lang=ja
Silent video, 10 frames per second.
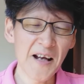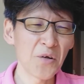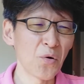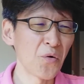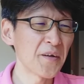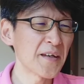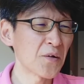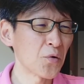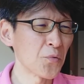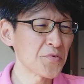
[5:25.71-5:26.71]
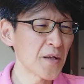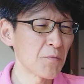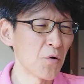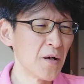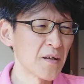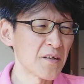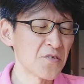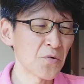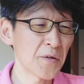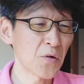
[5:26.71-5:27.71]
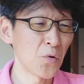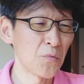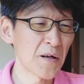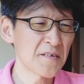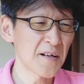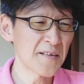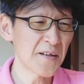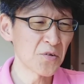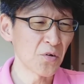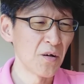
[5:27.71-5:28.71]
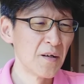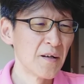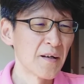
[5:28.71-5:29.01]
あるお家のご夫妻も非常に困惑されていると、